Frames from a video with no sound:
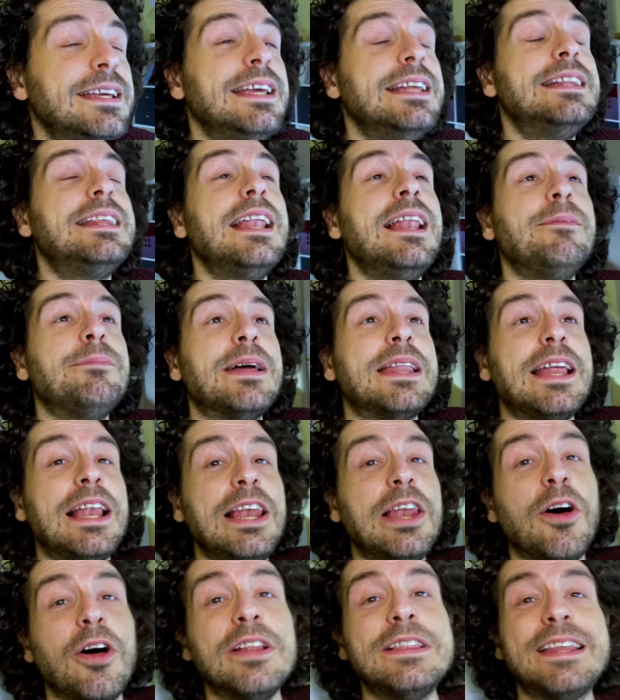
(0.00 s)
il dilemma
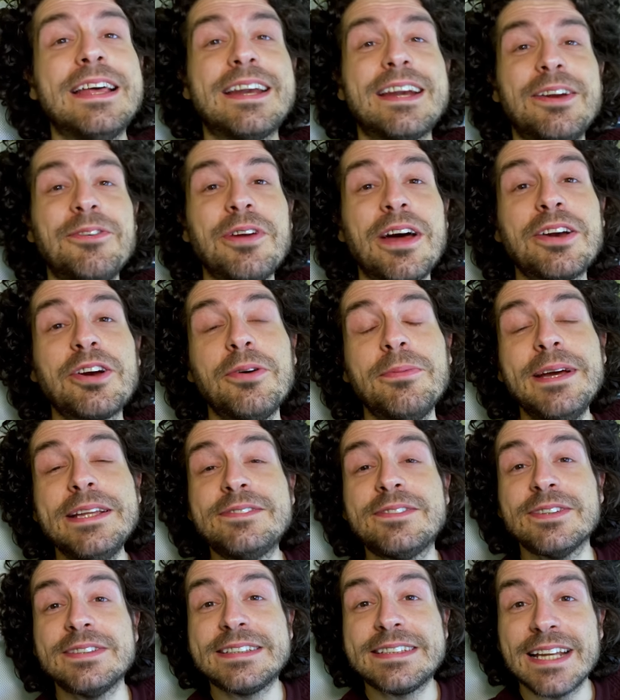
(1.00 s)
dell'holder è un
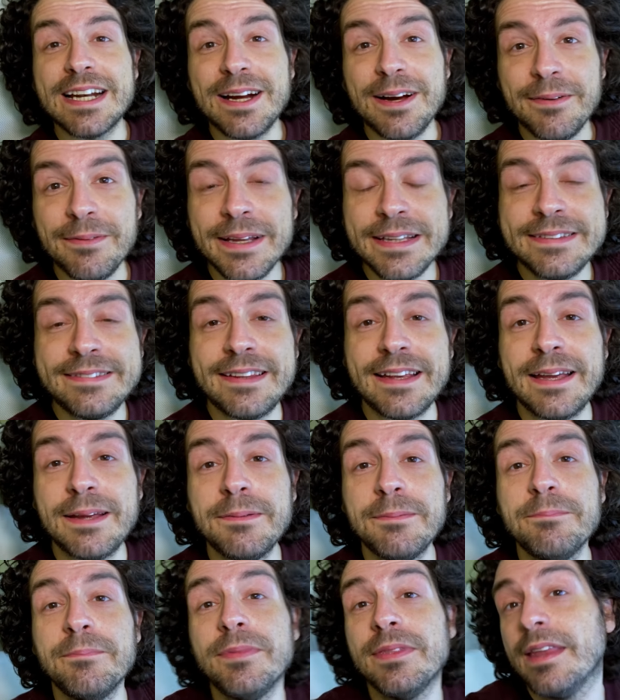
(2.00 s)
argomento estremamente
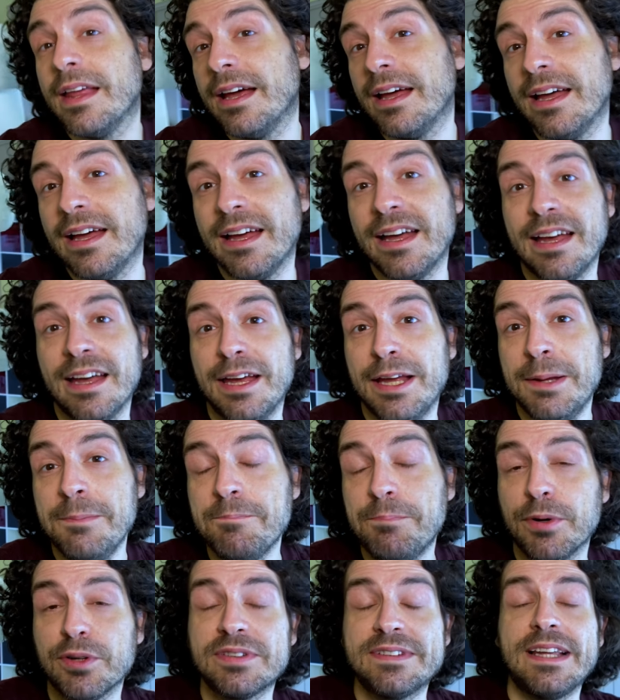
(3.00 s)
in, eh,
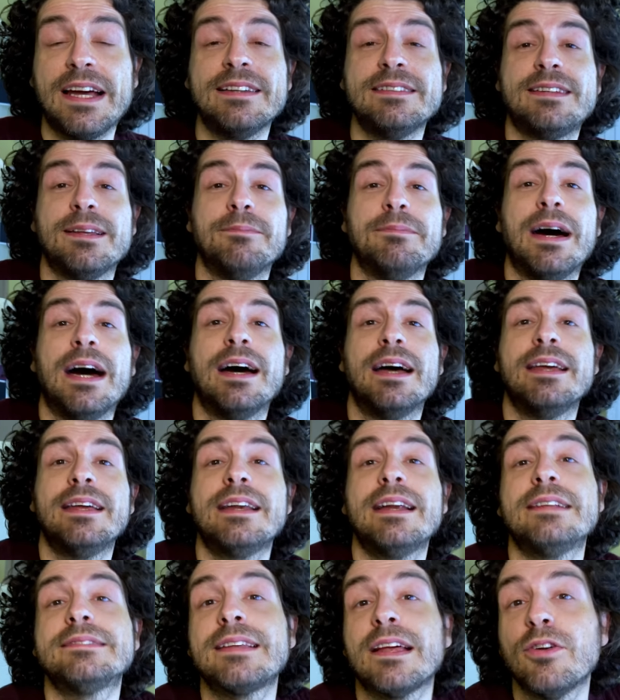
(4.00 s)
importante, ma in
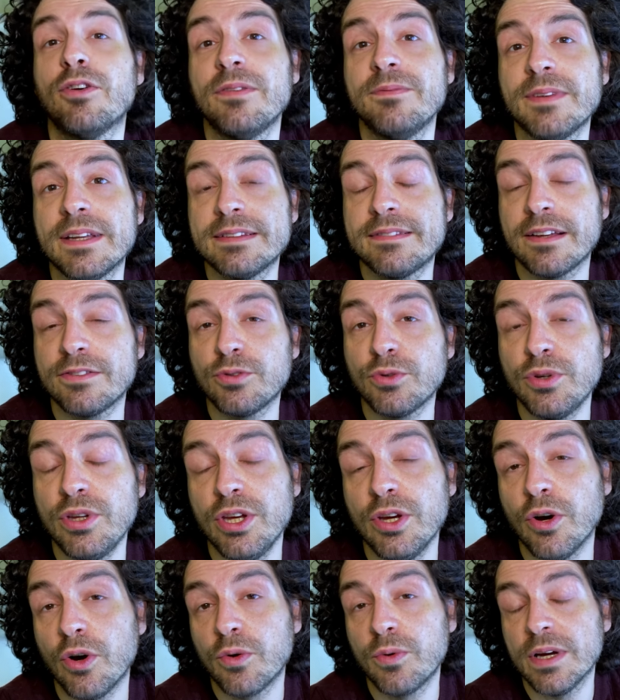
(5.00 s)
realtà l'ho inventato
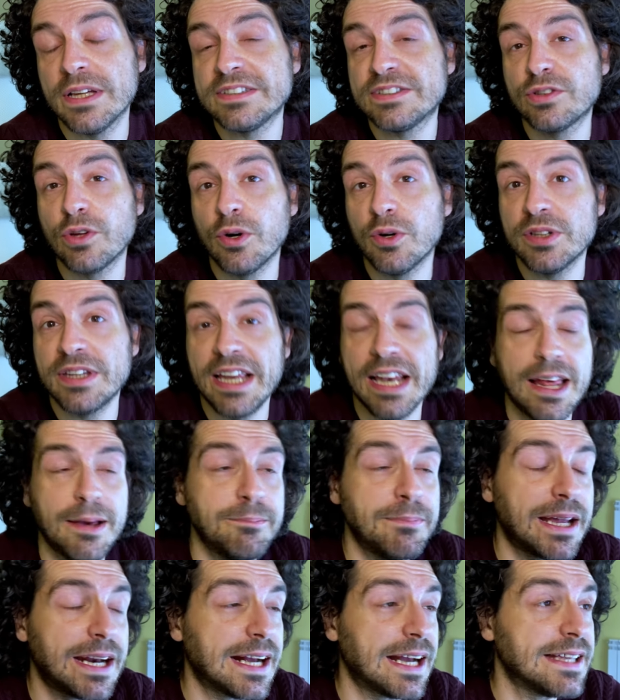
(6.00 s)
io questo
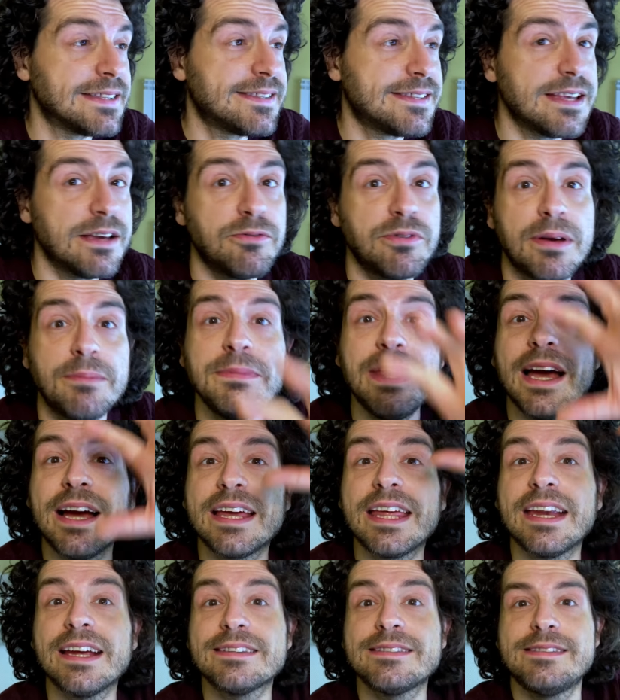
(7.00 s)
dilemma, ragazzi, è una mia
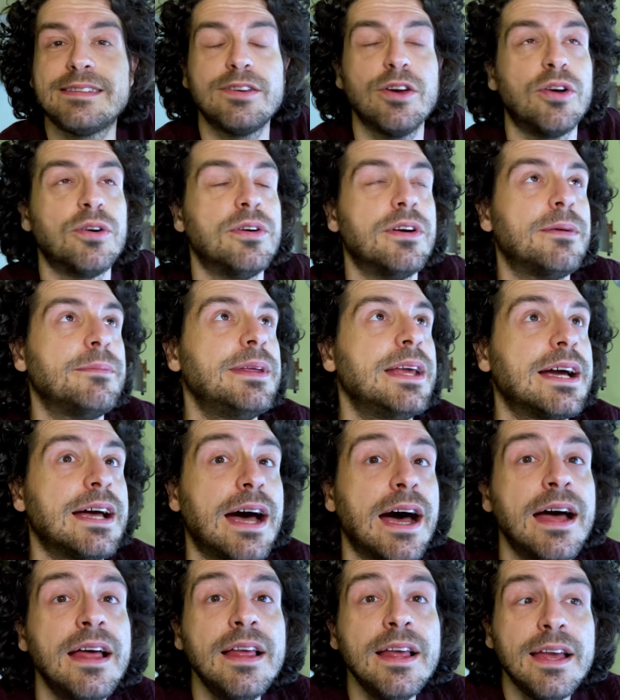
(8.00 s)
creazione, una
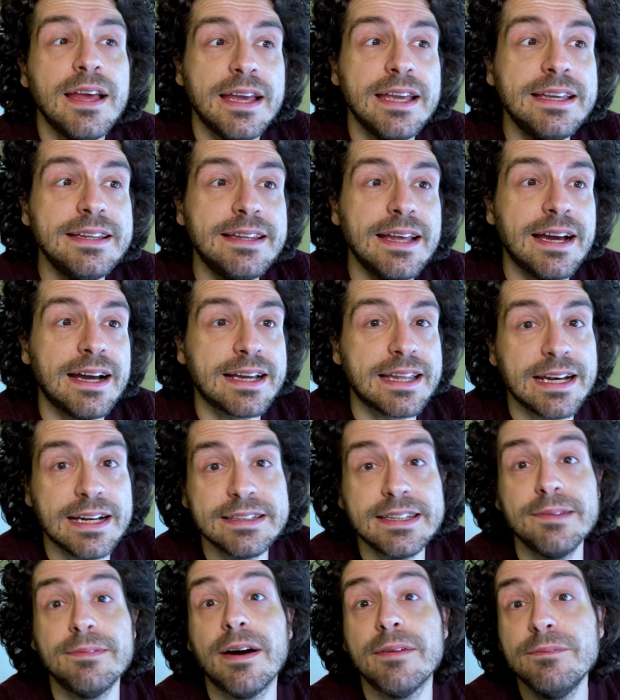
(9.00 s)
mia idea
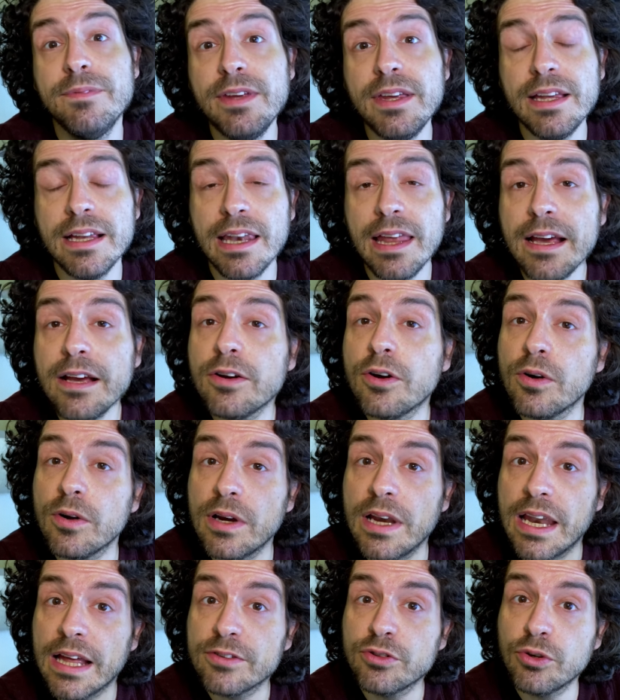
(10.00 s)
creativa. Vi leggo
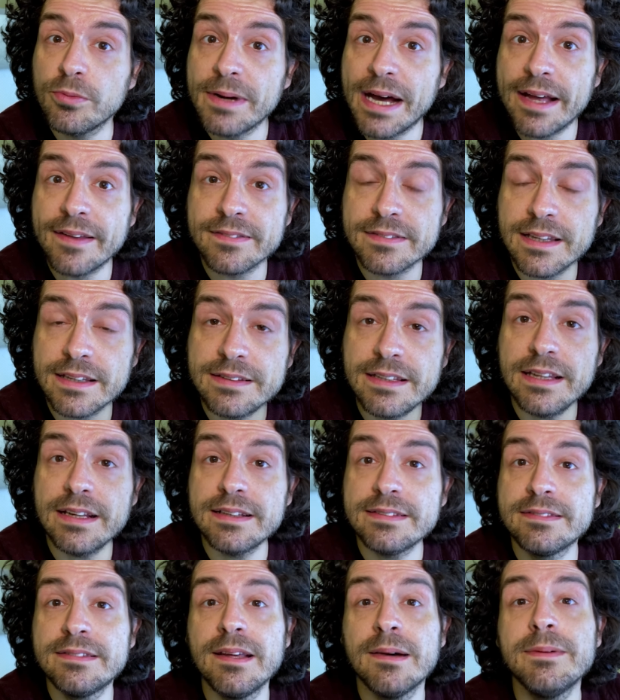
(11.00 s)
la domanda
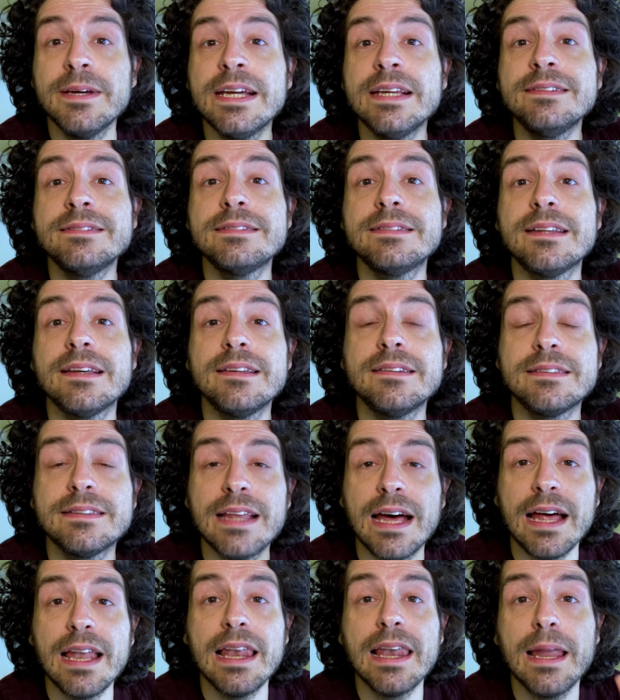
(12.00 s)
direttamente
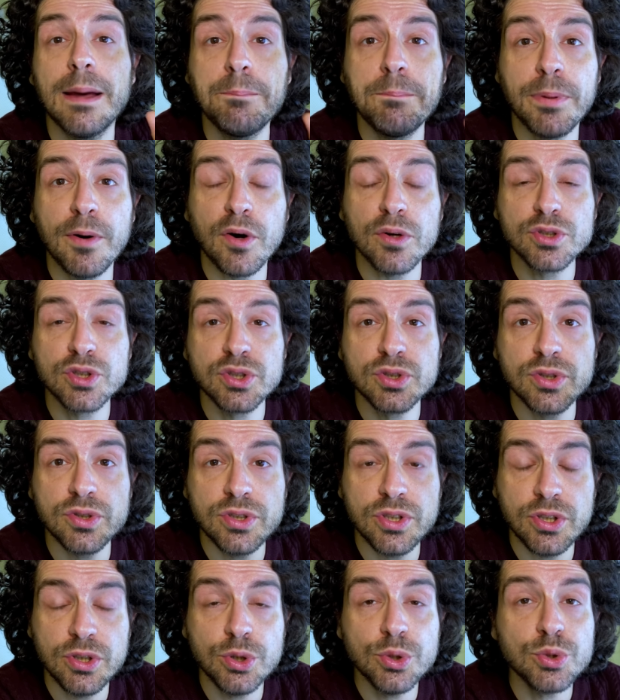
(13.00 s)
dal post
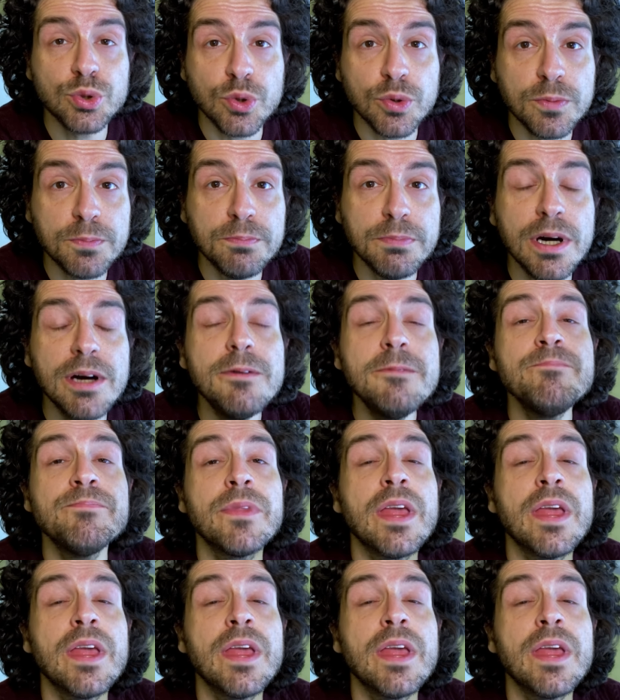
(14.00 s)
di YouTube